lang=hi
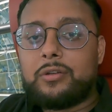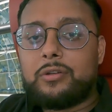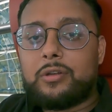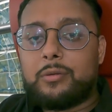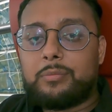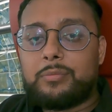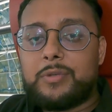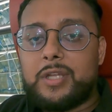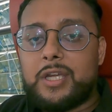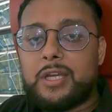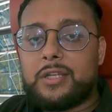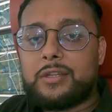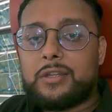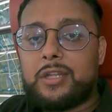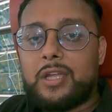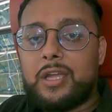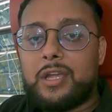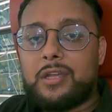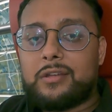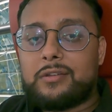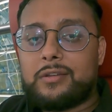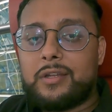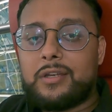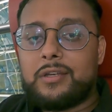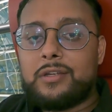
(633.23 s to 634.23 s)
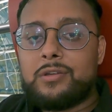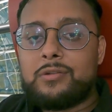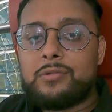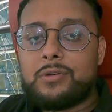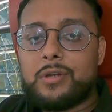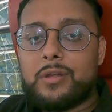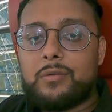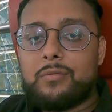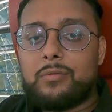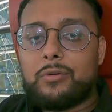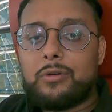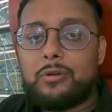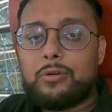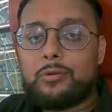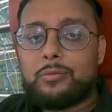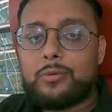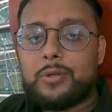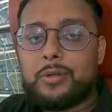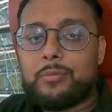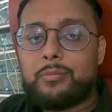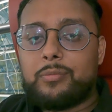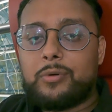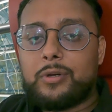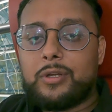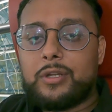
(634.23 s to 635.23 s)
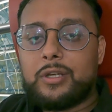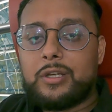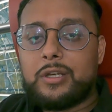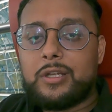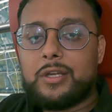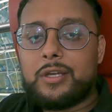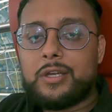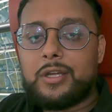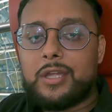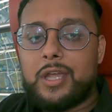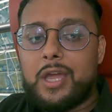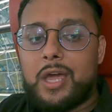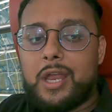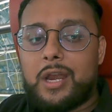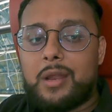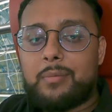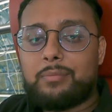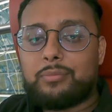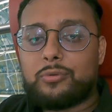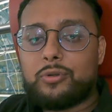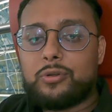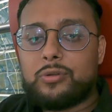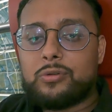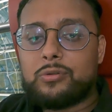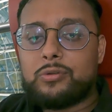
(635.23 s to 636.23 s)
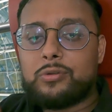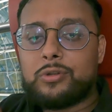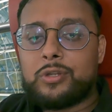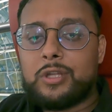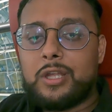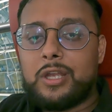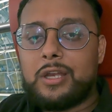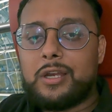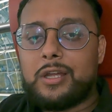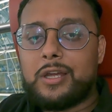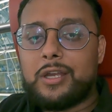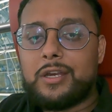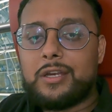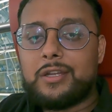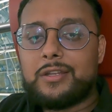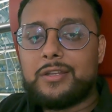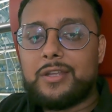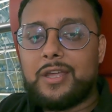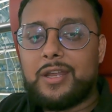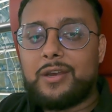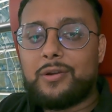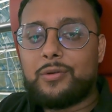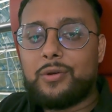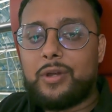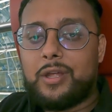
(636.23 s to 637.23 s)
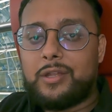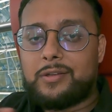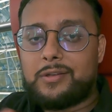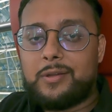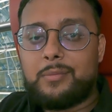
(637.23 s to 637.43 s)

तो अब देखते हैं ऐसा नहीं हो कि वो लोग बोले कि यार आप तो इसको सेल करने जा रहे हो